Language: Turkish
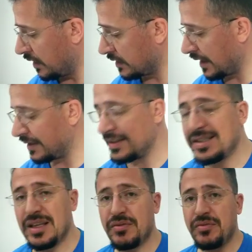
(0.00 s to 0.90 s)

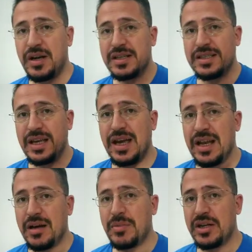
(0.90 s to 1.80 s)
kendisine fazla
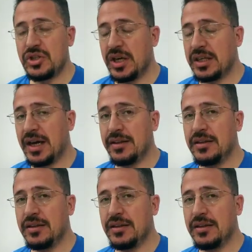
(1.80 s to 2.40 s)
eleman çeken.